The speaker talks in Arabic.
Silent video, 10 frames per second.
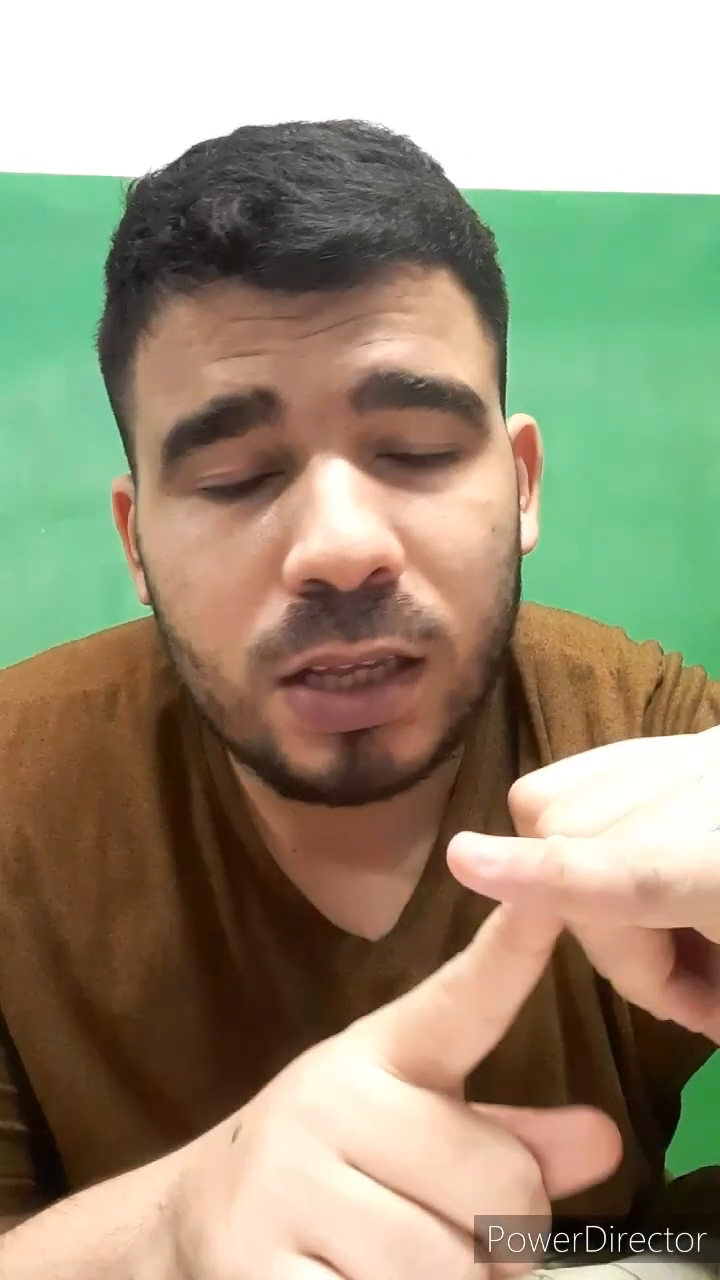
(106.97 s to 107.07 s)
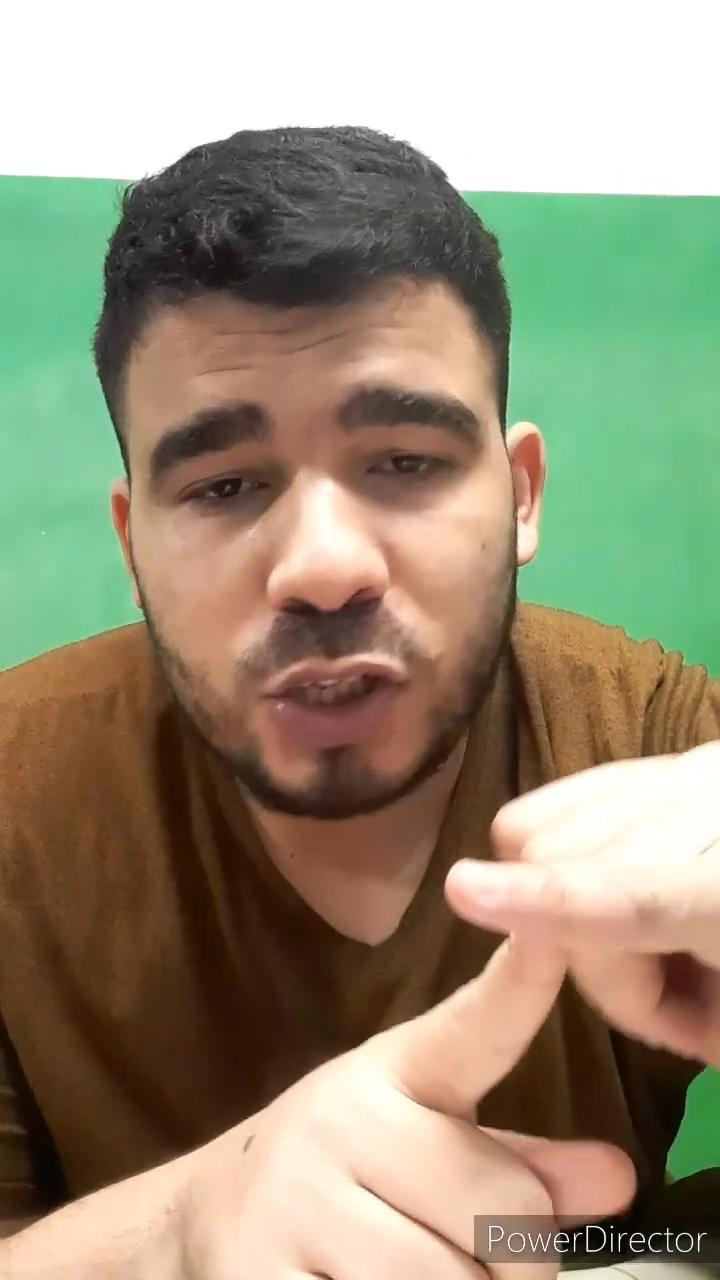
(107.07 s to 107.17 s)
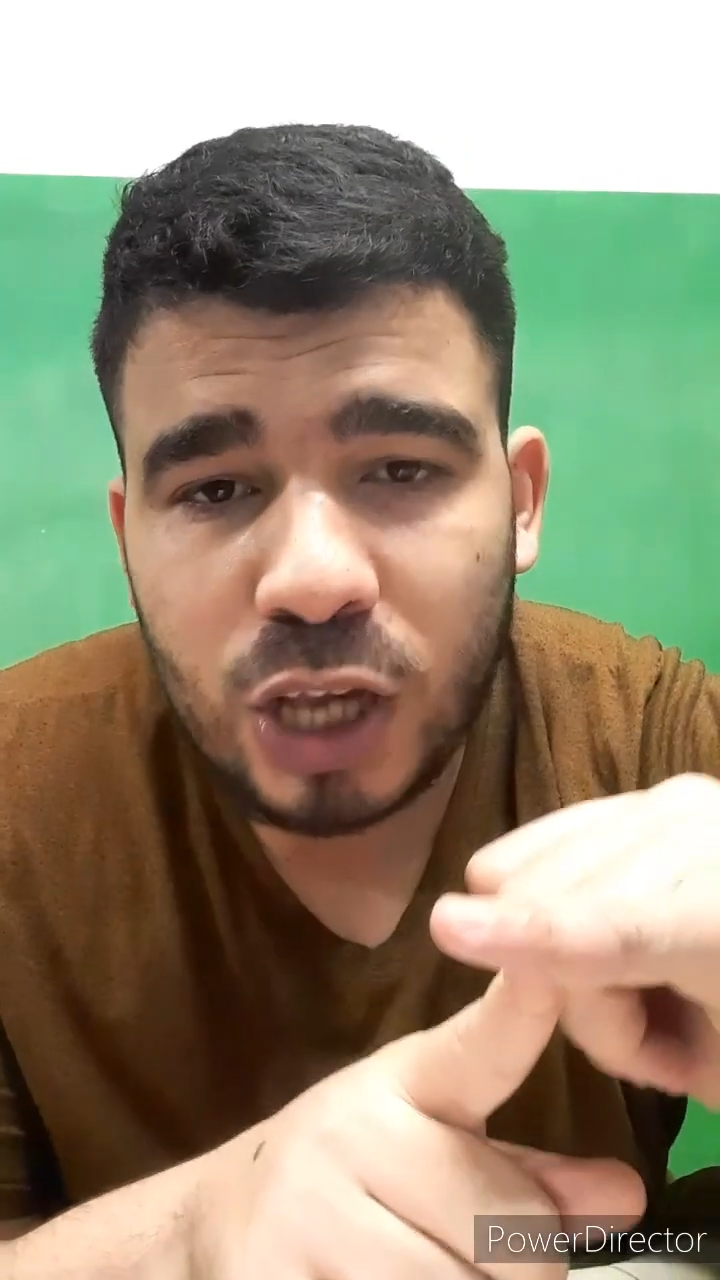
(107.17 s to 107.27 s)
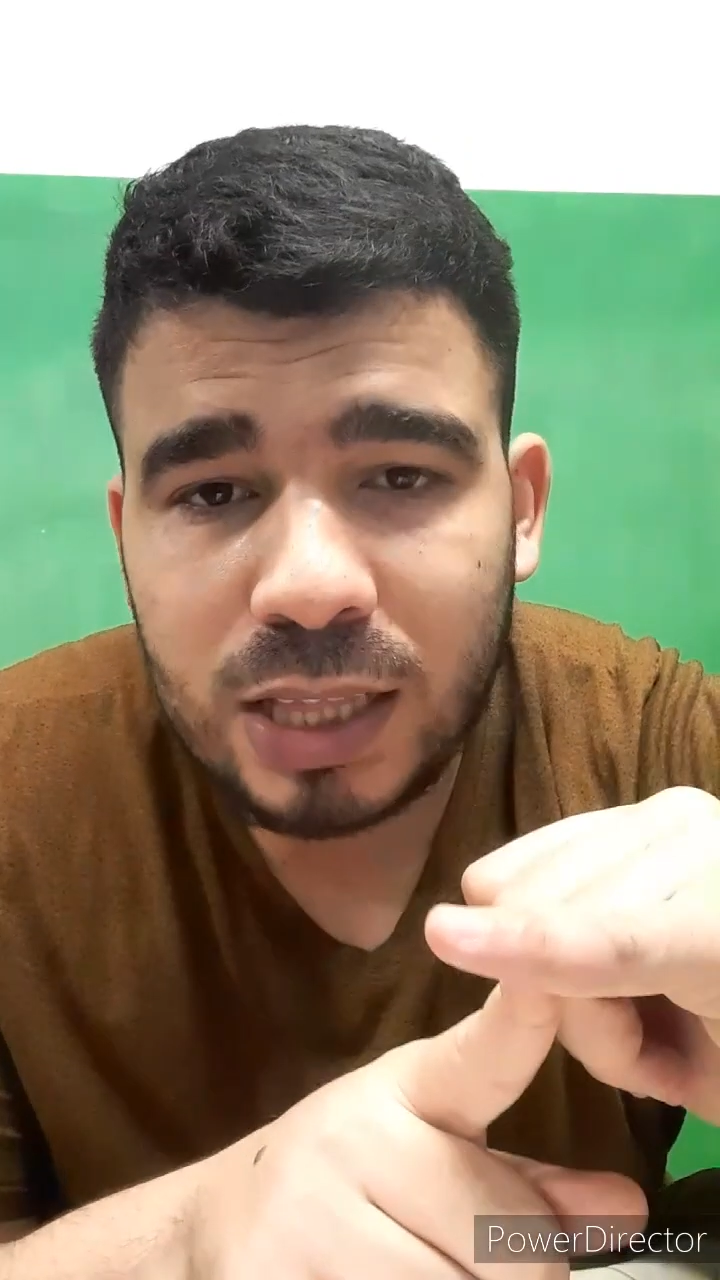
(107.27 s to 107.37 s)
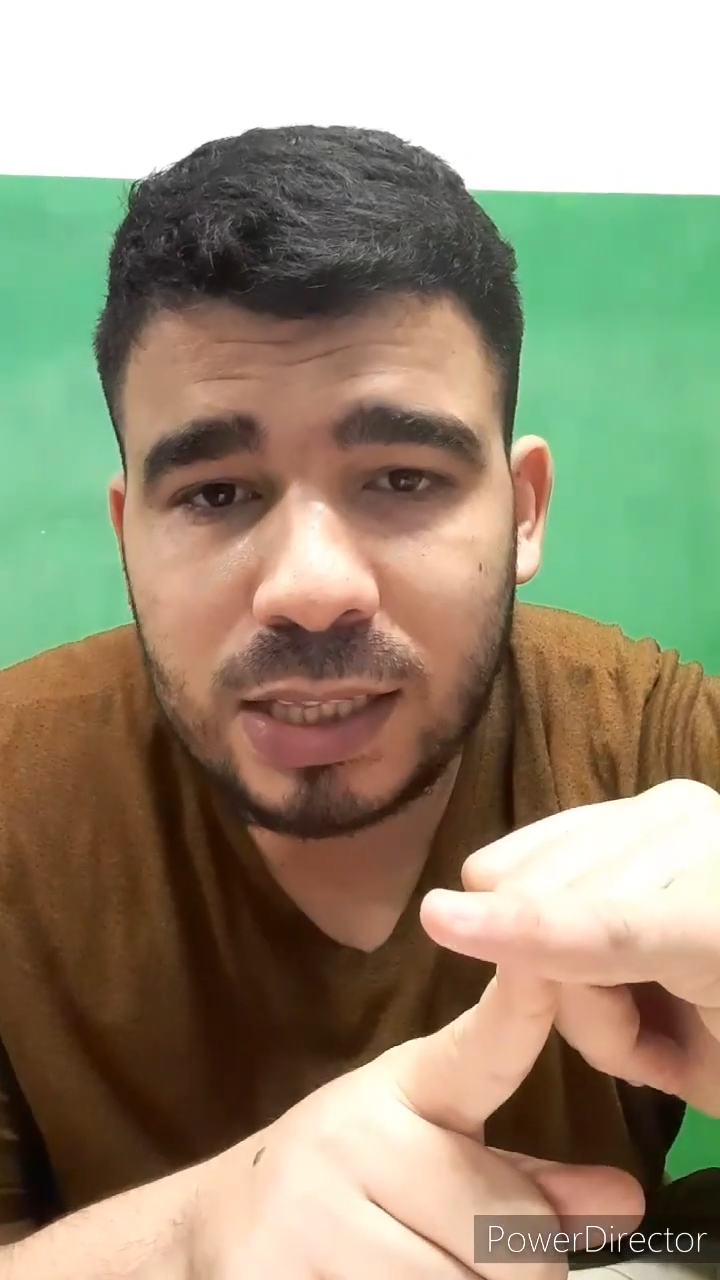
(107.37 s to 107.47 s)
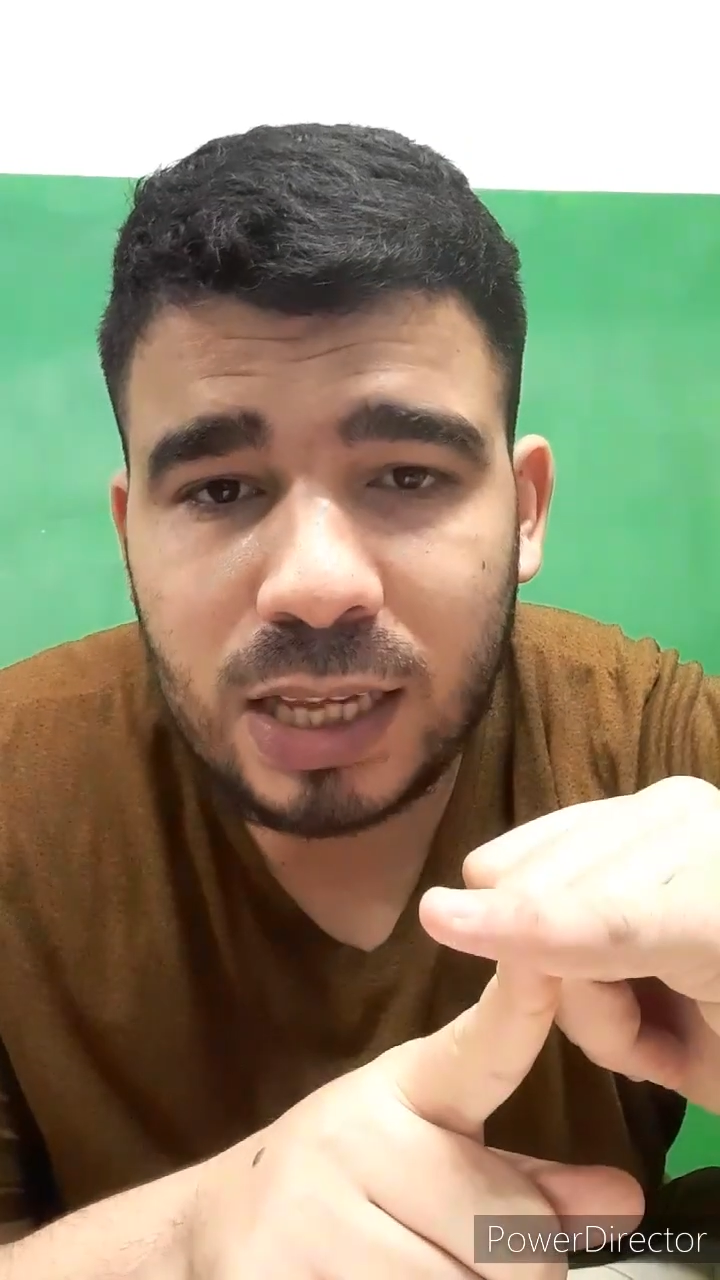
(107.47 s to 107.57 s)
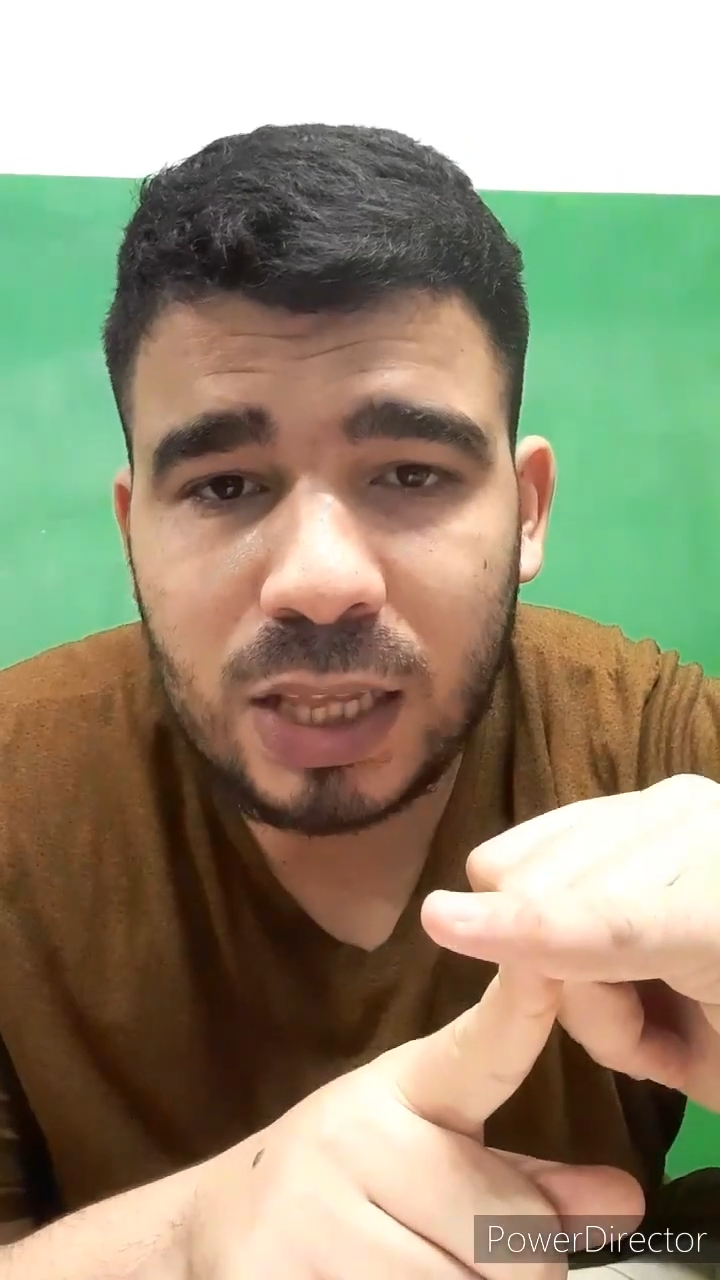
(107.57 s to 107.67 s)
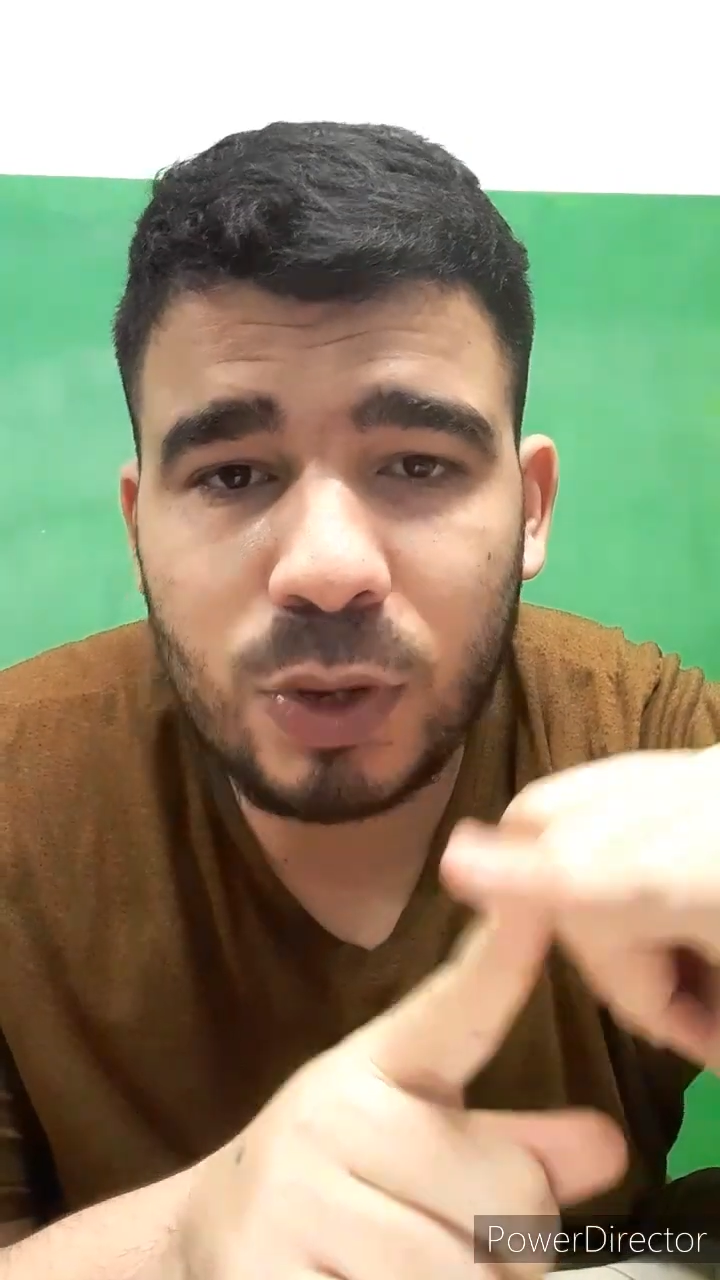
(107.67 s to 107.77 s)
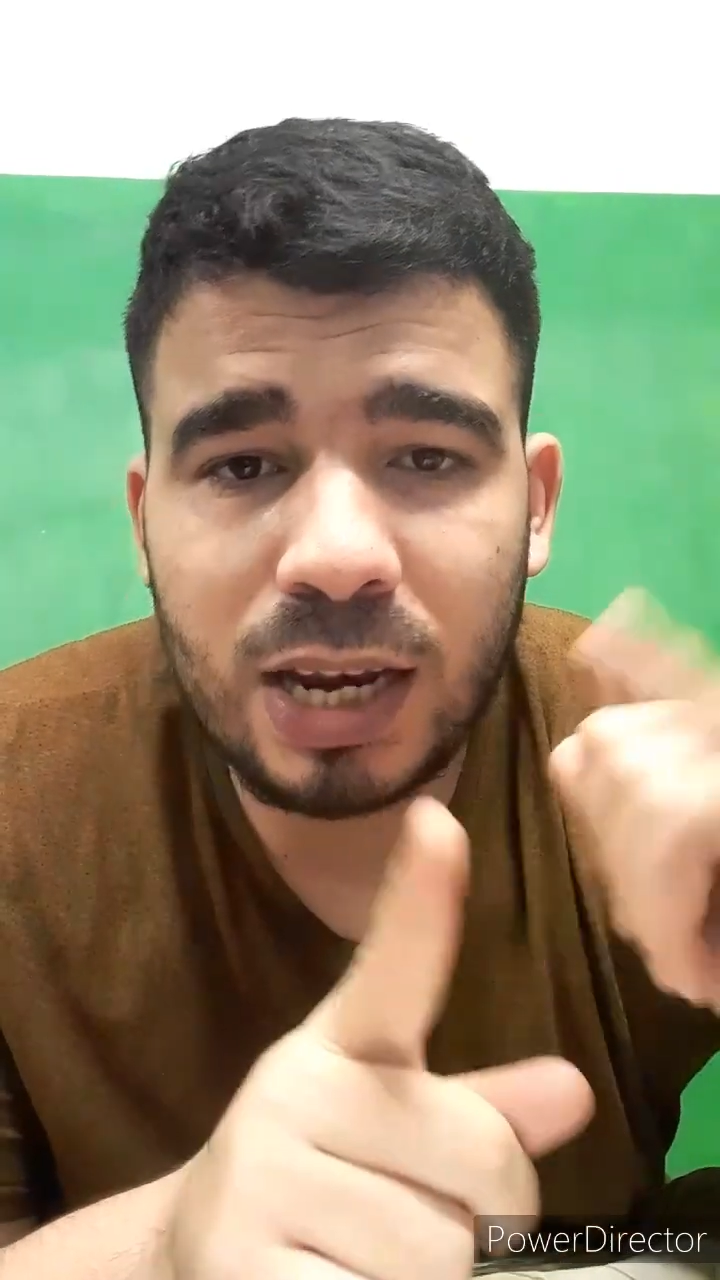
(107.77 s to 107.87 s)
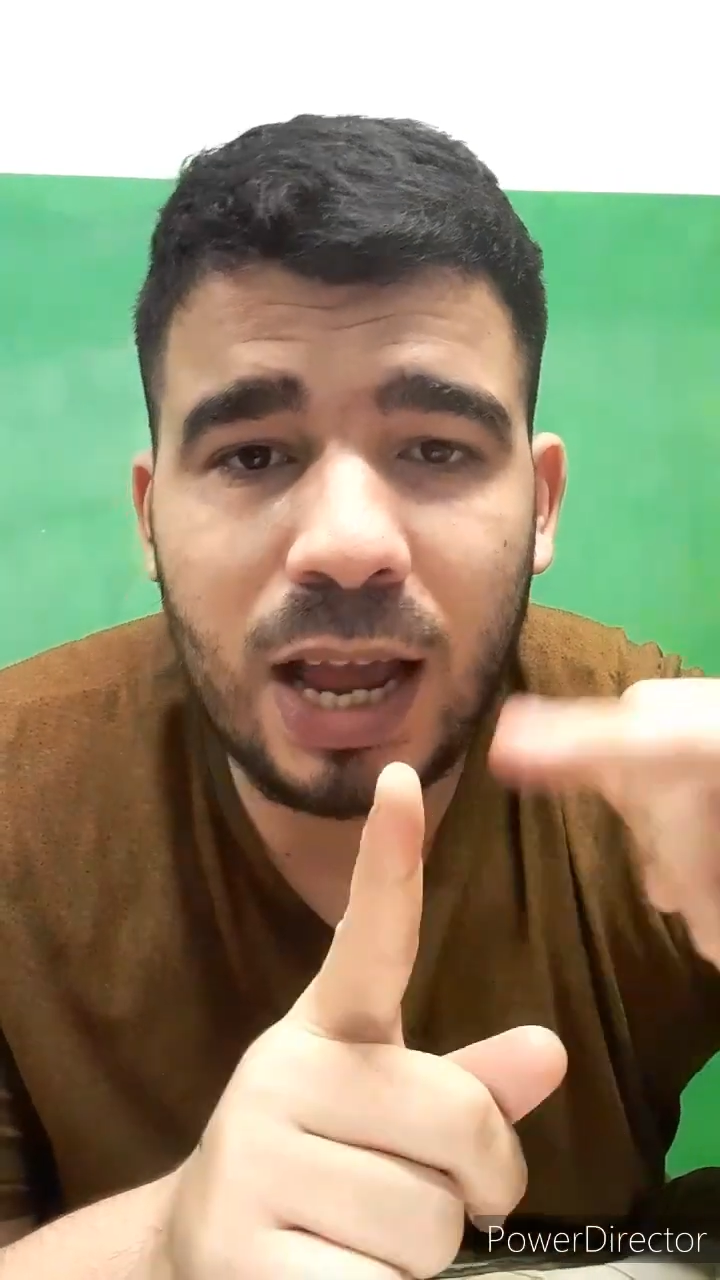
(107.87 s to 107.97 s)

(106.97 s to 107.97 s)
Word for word: شهادة الثانوية